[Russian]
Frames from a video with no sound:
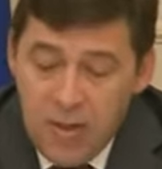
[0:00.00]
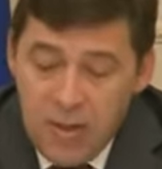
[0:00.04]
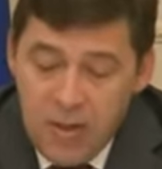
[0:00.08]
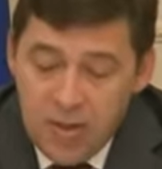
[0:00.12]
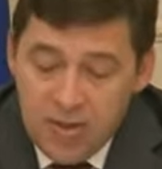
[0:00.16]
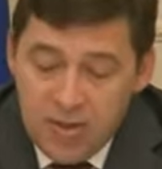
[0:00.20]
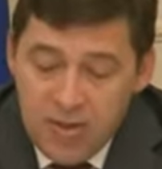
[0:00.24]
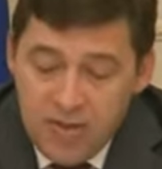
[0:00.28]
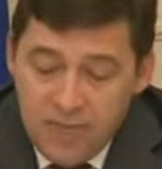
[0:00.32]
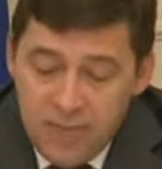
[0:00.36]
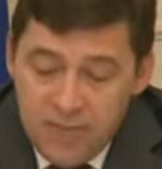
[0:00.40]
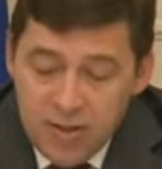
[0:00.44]

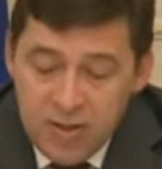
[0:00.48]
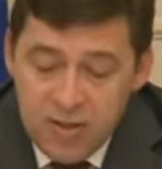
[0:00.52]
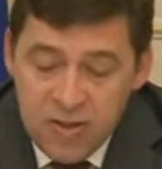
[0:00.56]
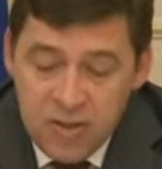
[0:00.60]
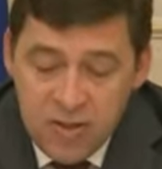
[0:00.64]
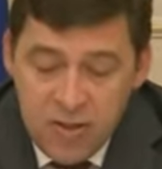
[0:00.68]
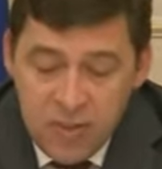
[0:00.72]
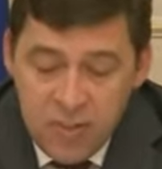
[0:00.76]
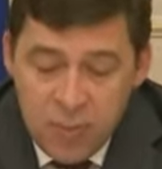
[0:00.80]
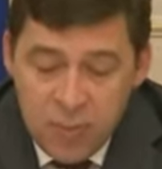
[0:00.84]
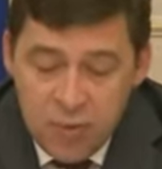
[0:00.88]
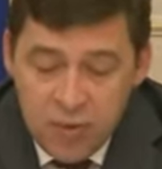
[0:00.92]
И
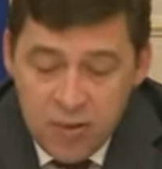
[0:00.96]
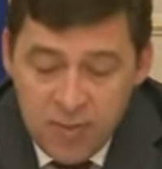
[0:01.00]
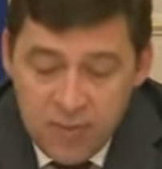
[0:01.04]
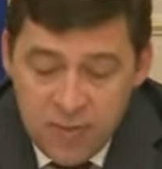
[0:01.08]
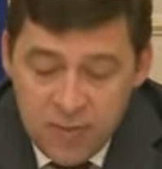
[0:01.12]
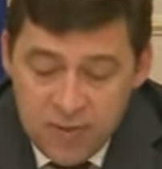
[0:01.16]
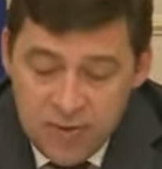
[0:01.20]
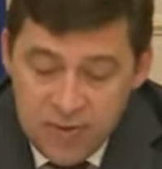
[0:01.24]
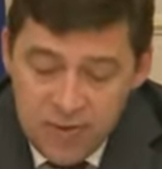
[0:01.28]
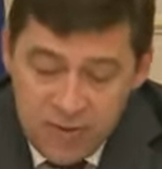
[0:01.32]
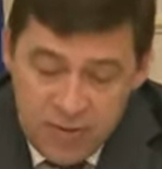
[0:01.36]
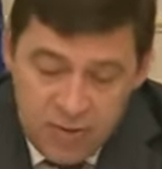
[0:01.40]
совместная работа
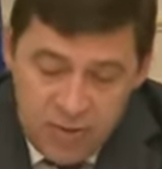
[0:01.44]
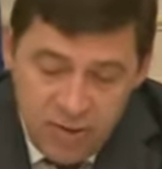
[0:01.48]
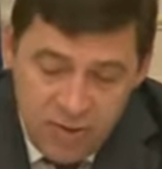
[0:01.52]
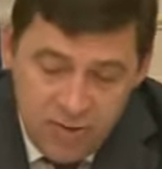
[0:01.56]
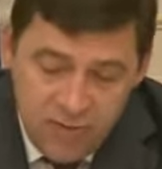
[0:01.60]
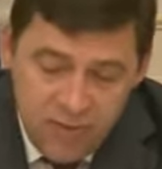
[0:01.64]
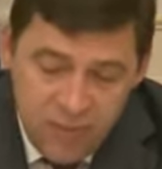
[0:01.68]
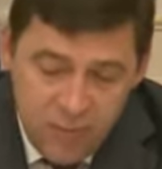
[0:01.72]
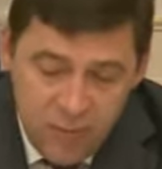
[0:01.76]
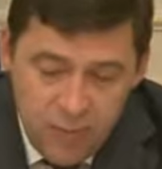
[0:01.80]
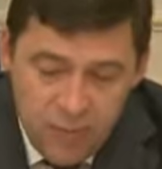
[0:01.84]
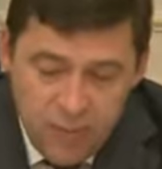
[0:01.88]
по
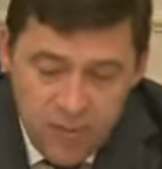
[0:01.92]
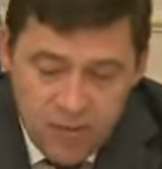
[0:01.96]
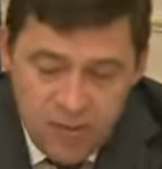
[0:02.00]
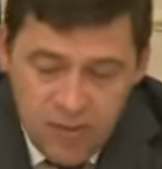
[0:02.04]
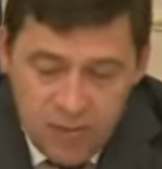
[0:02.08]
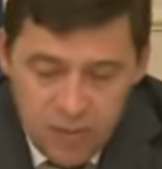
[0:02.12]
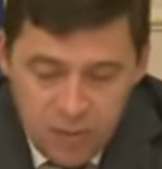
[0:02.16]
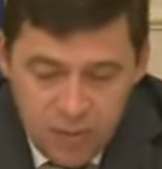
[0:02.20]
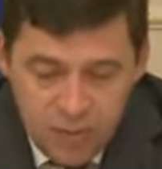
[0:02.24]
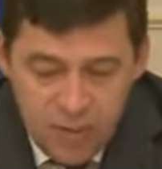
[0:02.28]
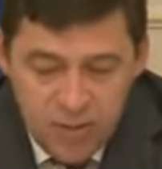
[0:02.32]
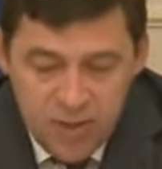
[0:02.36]
совершенствованию
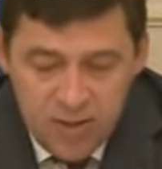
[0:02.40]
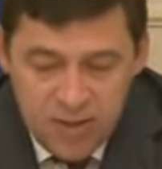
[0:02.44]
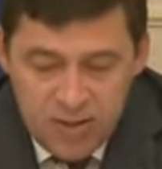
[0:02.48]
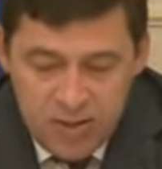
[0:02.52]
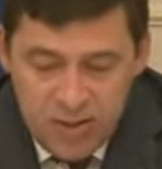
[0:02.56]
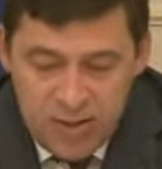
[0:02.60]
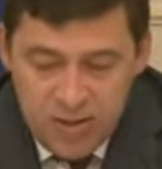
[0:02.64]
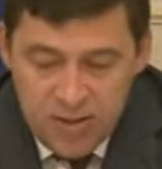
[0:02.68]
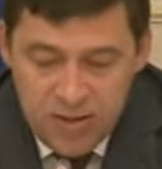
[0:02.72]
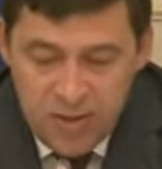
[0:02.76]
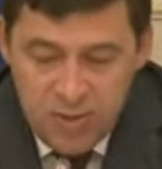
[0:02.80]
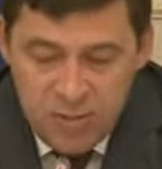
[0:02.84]
процедур
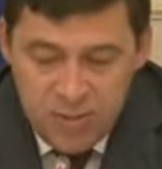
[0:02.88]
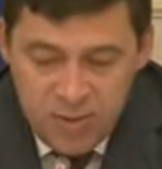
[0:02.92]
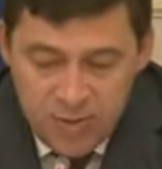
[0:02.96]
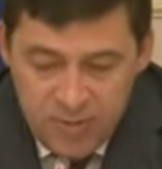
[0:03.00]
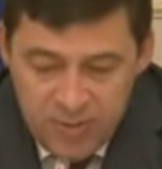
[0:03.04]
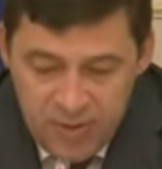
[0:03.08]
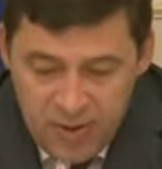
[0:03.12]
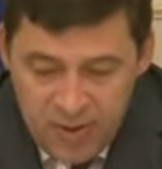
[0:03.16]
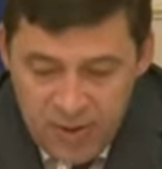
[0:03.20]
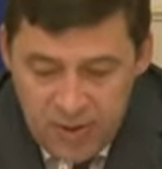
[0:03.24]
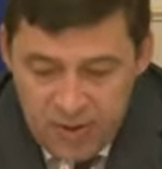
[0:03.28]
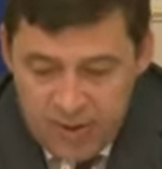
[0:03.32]
регистрации
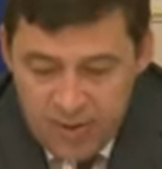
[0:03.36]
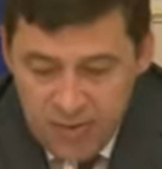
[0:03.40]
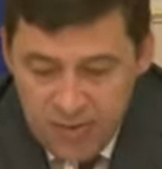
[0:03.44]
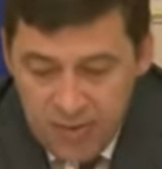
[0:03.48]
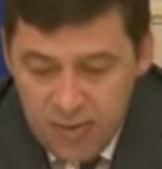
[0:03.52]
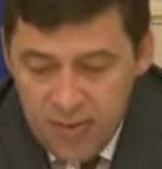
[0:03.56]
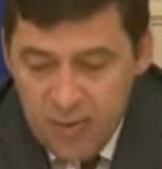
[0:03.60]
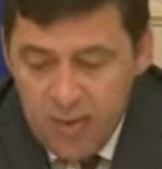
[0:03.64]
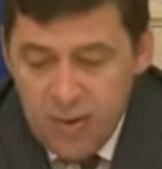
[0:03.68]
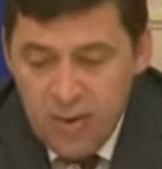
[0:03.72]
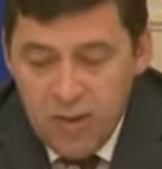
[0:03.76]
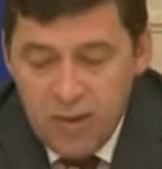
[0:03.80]
предприятий
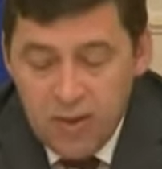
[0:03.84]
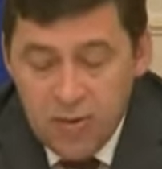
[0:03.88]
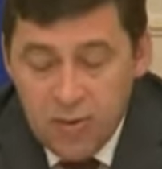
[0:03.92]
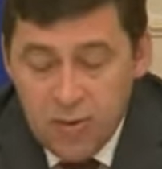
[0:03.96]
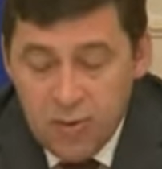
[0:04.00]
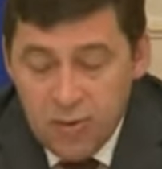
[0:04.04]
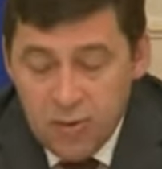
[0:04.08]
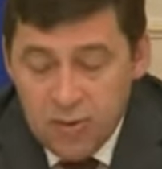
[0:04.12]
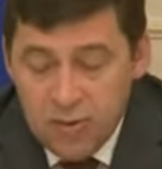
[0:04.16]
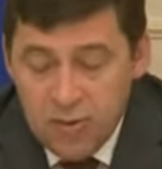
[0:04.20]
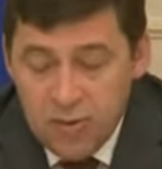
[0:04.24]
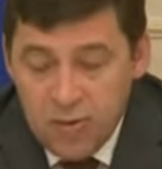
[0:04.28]

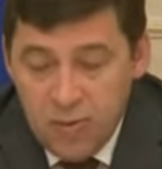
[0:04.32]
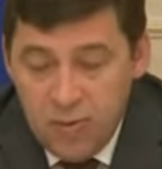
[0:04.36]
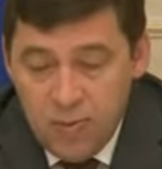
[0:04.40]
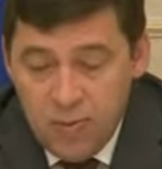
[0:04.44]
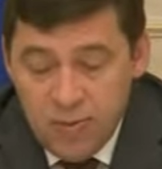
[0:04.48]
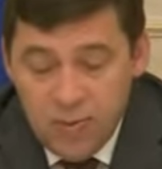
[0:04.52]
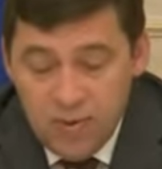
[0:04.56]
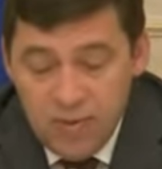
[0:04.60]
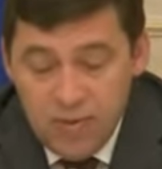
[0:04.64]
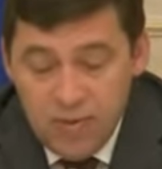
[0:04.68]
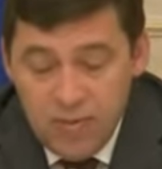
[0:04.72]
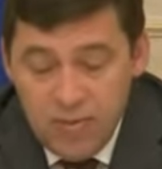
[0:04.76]
должным
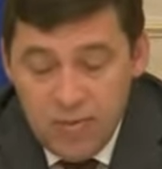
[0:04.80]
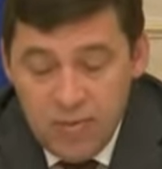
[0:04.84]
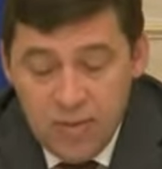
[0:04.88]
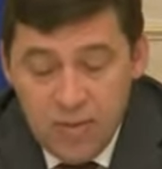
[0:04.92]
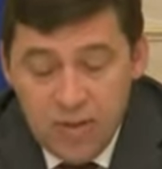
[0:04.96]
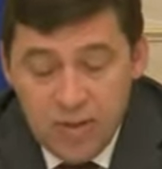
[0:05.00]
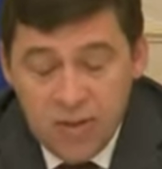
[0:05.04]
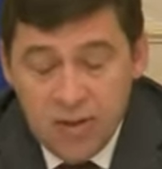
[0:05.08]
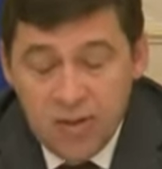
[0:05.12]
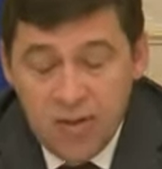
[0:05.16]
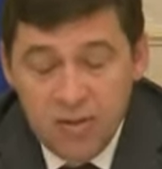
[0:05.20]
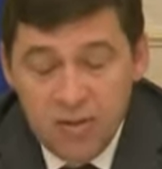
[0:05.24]
образом
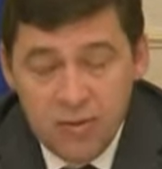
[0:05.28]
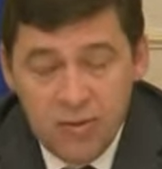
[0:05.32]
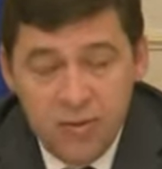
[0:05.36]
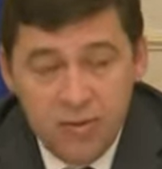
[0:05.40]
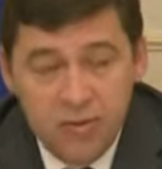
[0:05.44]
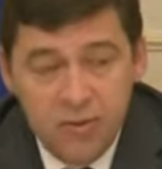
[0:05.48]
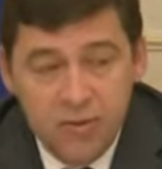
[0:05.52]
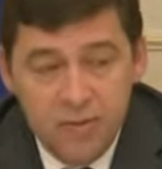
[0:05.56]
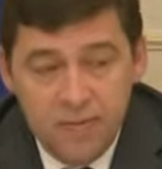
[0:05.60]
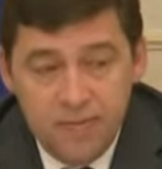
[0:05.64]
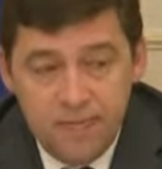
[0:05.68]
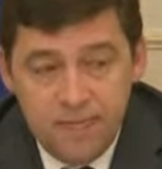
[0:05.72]
не
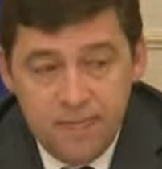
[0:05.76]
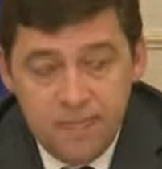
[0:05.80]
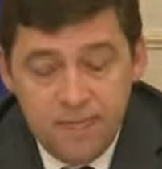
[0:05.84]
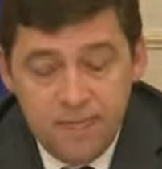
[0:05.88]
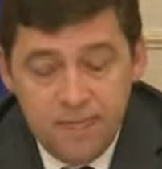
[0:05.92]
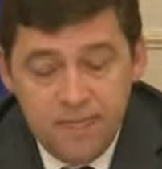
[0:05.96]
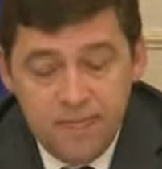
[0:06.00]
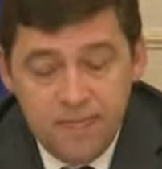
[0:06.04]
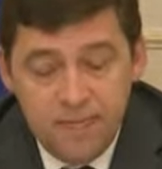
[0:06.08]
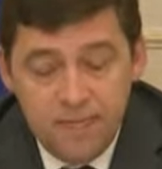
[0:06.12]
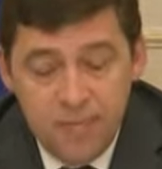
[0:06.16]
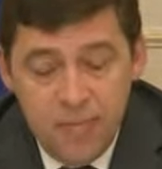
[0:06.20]
организована.
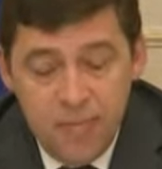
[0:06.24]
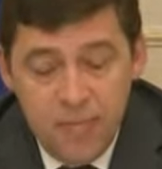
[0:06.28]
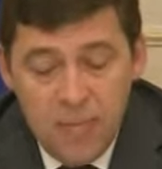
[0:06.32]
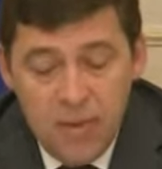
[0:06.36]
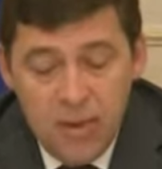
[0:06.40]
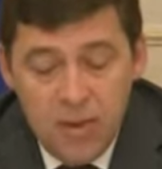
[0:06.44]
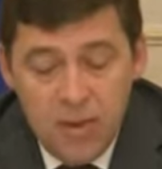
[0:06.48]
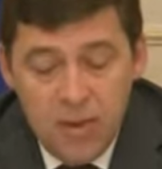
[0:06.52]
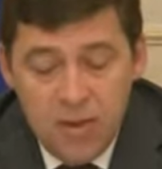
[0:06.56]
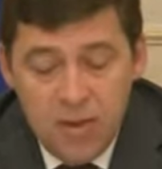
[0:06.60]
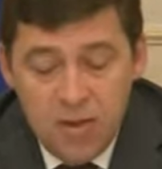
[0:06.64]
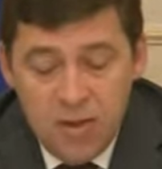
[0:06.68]

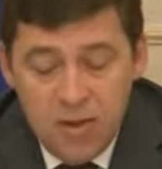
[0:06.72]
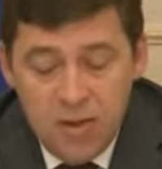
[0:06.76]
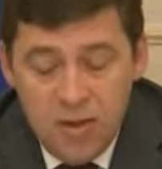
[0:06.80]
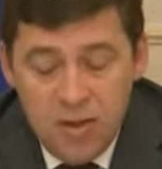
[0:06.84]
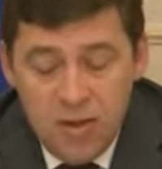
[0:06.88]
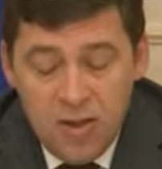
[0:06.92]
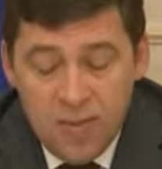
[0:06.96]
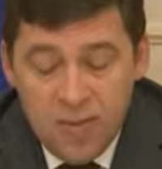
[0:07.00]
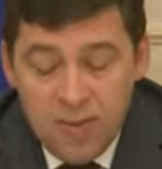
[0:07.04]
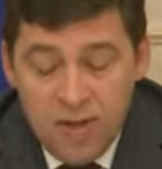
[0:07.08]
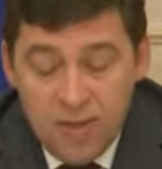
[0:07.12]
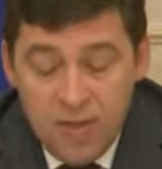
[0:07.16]

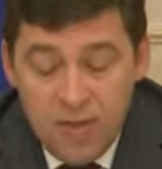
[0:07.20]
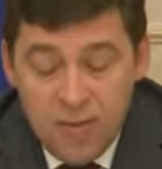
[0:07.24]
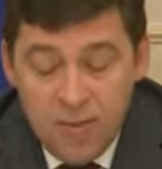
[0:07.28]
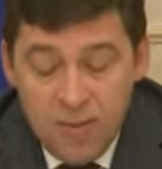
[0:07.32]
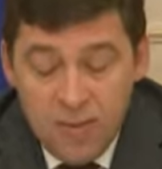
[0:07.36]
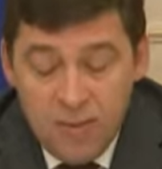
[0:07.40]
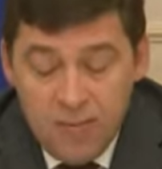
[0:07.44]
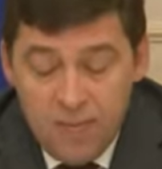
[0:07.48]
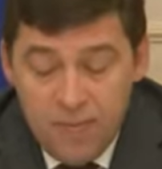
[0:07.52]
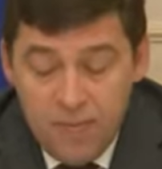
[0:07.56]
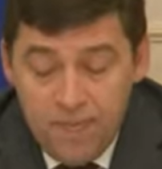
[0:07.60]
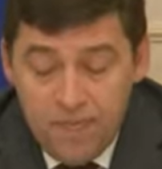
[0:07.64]
считая
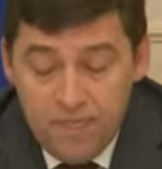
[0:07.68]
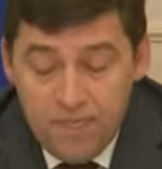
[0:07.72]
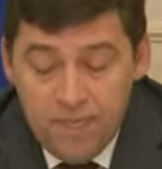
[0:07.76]
необходимым